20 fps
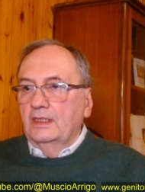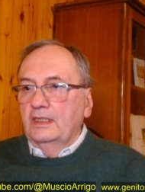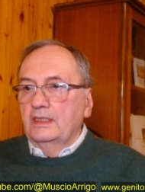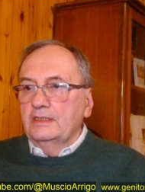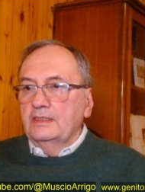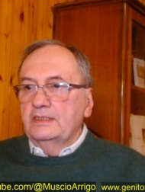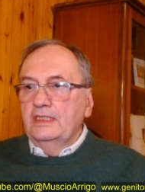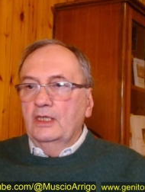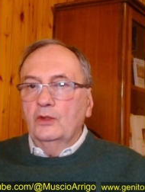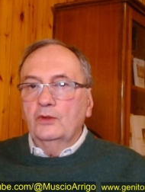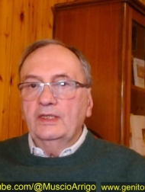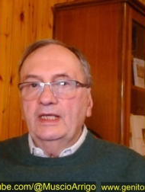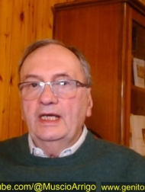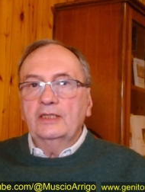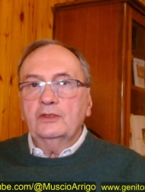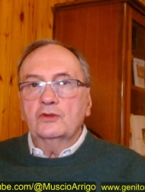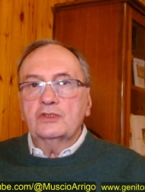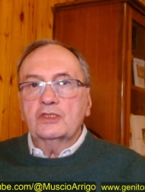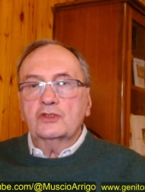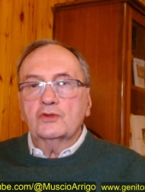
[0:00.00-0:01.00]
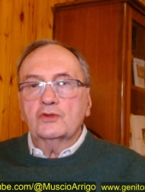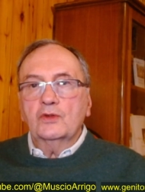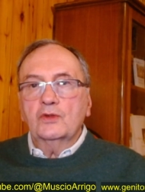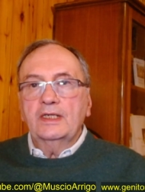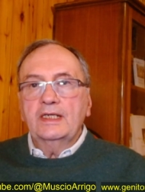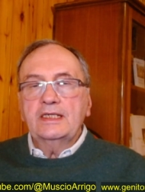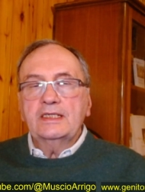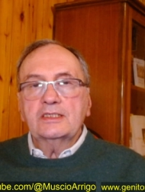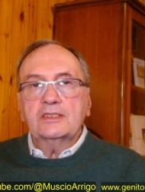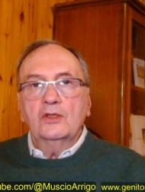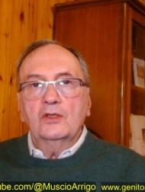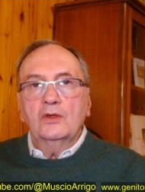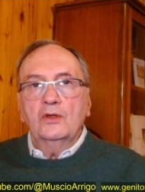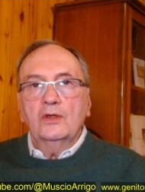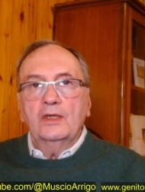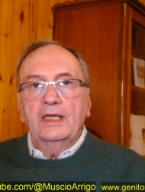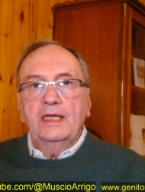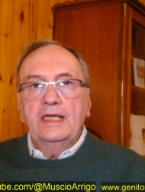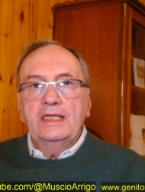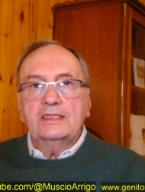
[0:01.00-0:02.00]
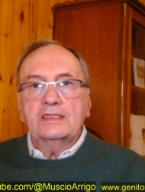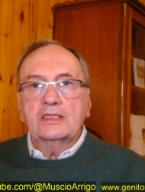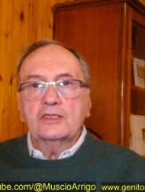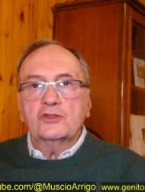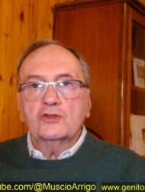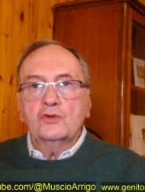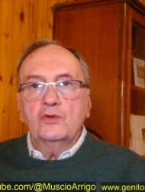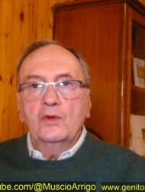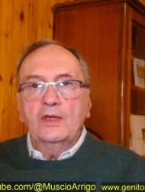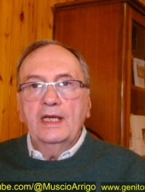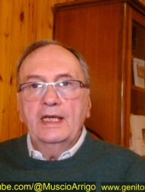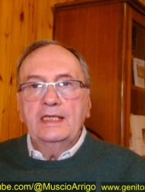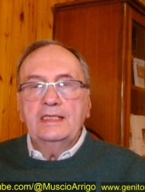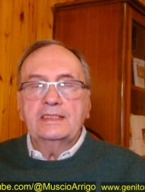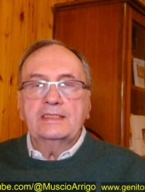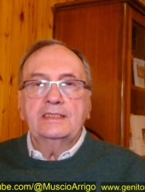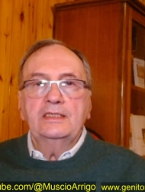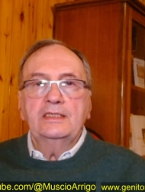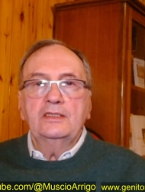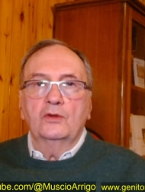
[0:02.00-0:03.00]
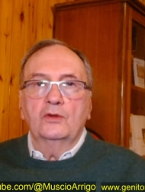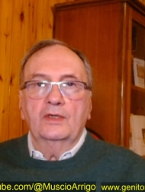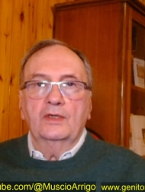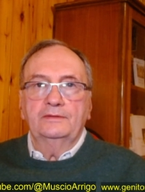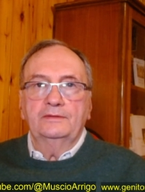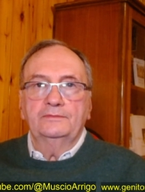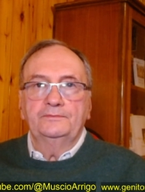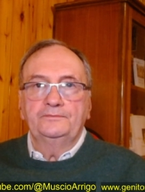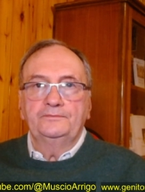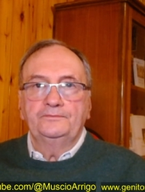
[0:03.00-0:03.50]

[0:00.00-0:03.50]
Sia lodato Gesù Cristo e Gesù è il Signore.